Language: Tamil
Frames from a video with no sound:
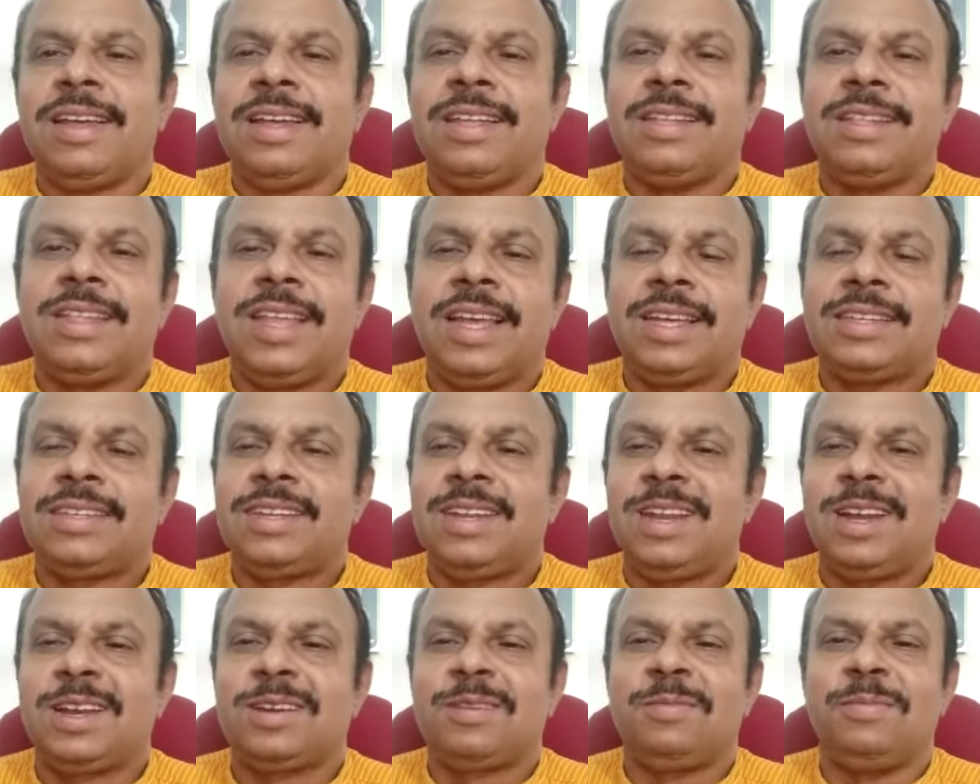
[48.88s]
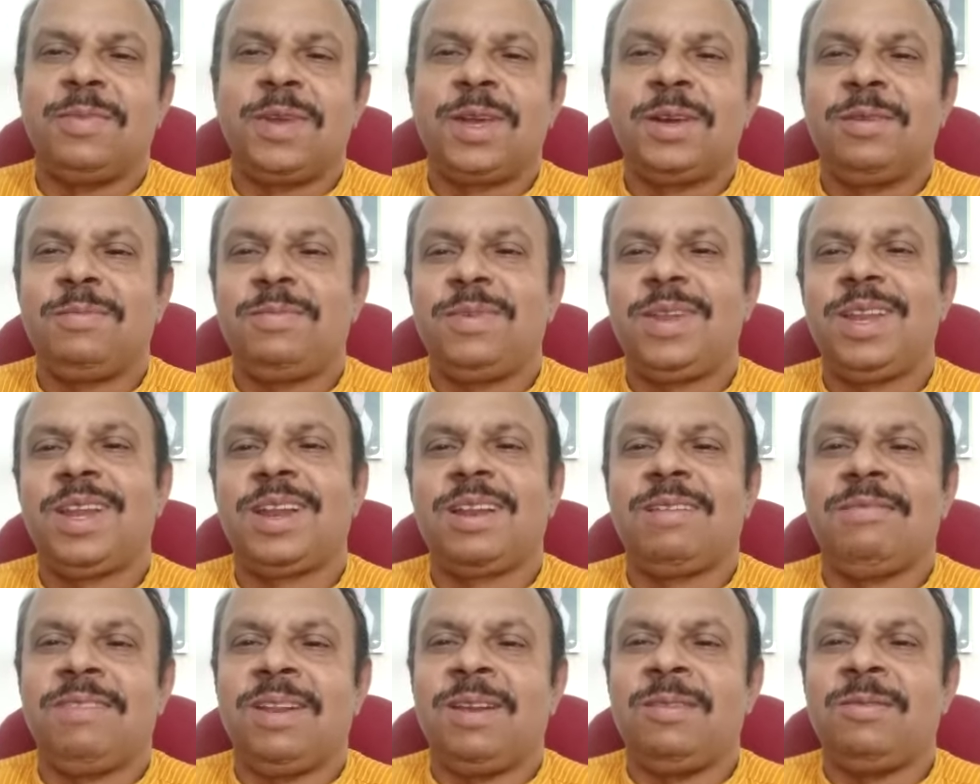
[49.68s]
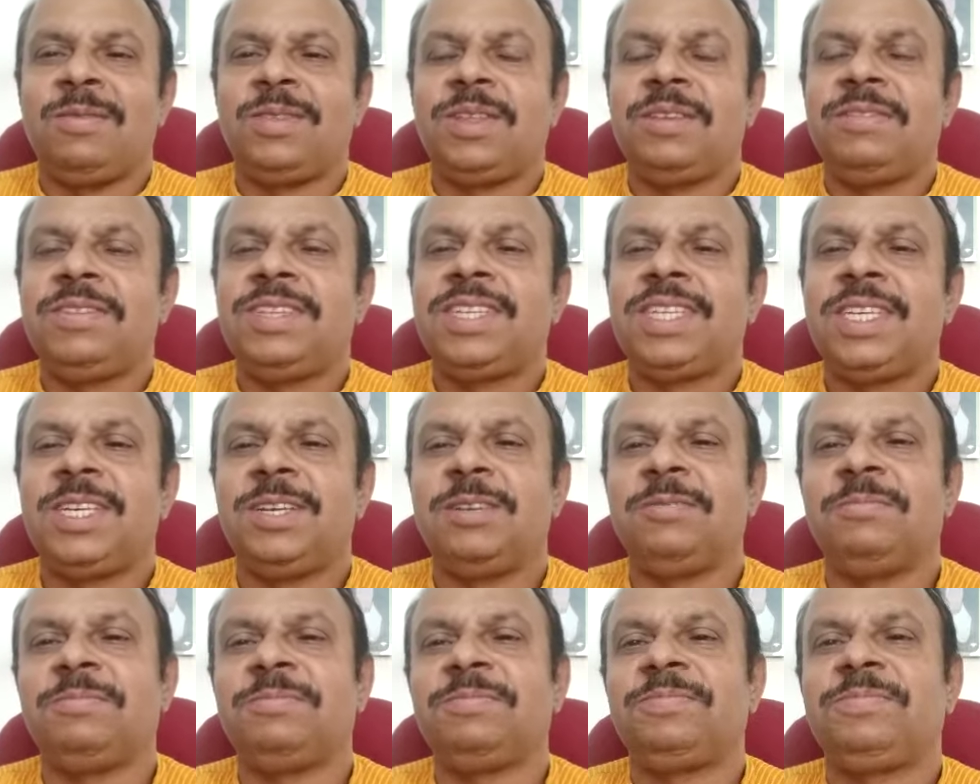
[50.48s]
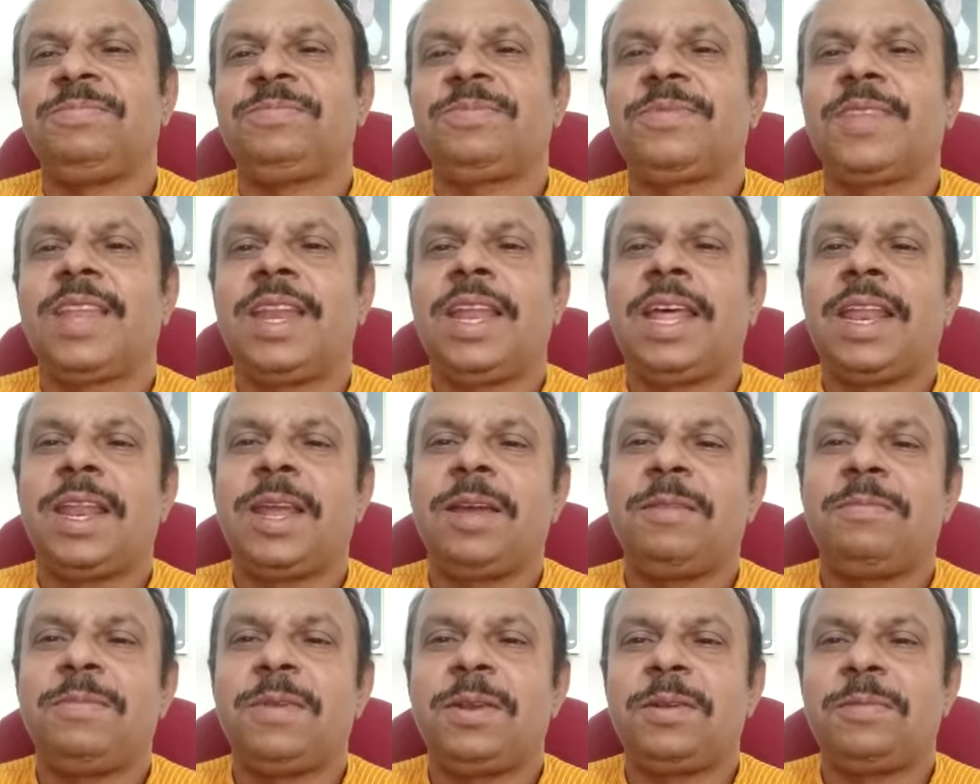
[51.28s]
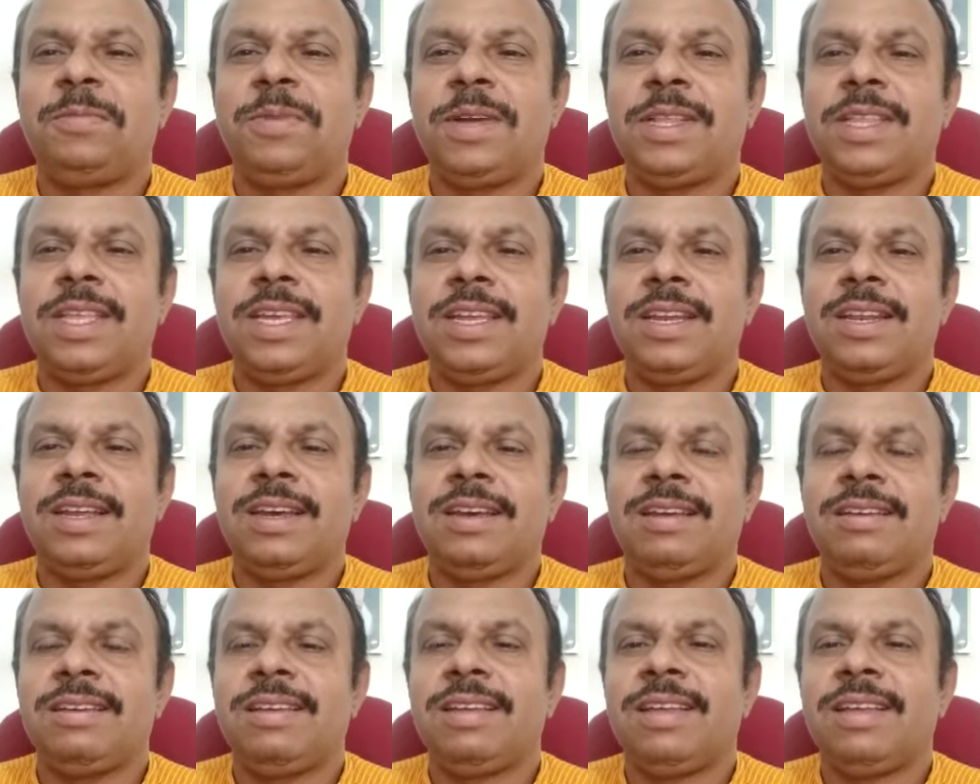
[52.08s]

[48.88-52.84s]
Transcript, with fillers: இந்த எக்ஸ்ட்ராக்ட் மிகப்பெரிய அளவில் உதவி செய்யும் நிறைய பேருக்கு பார்த்திங்கன்னா